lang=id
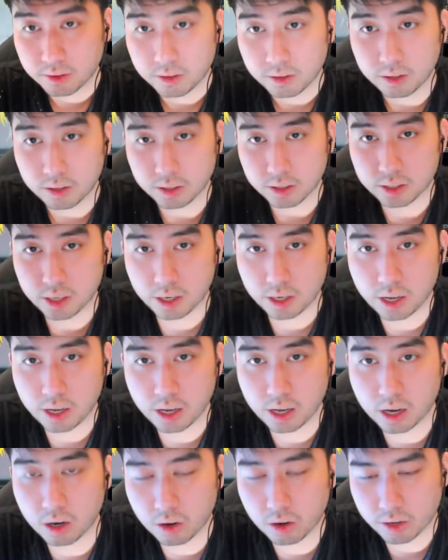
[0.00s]
Di sini
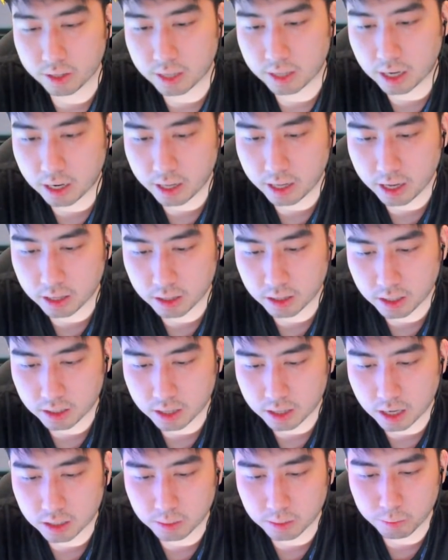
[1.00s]
kalau kita lihat
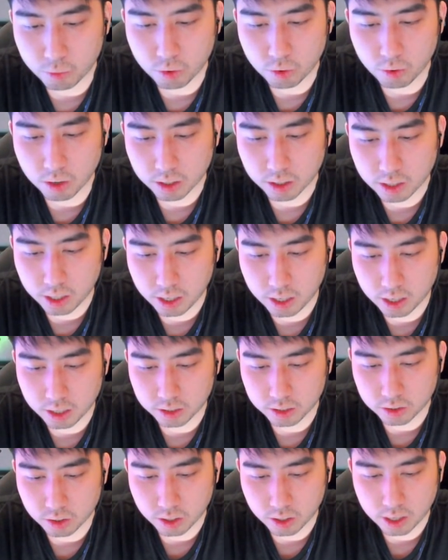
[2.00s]
kita ketemu Guardian
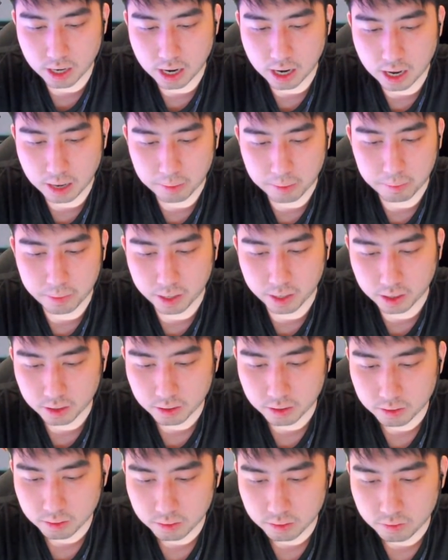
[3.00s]
coy kampret.
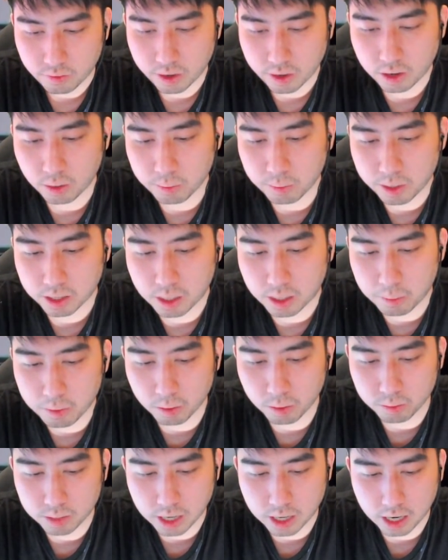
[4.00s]
Venom kita
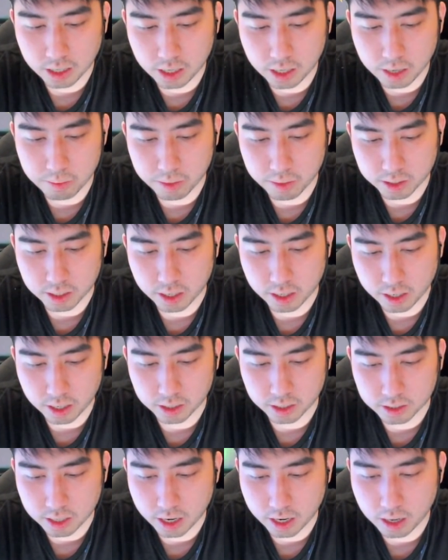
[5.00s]
belum jadi
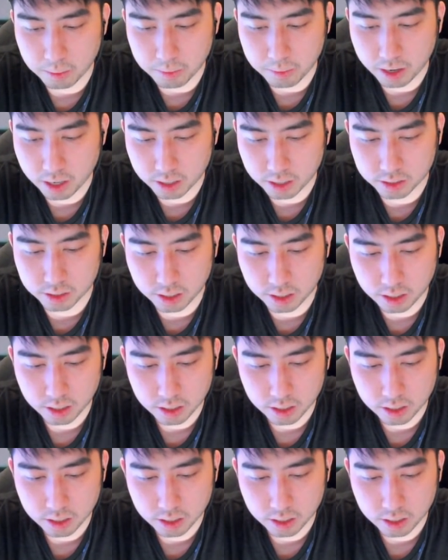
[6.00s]
masalahnya guys, sayang banget sih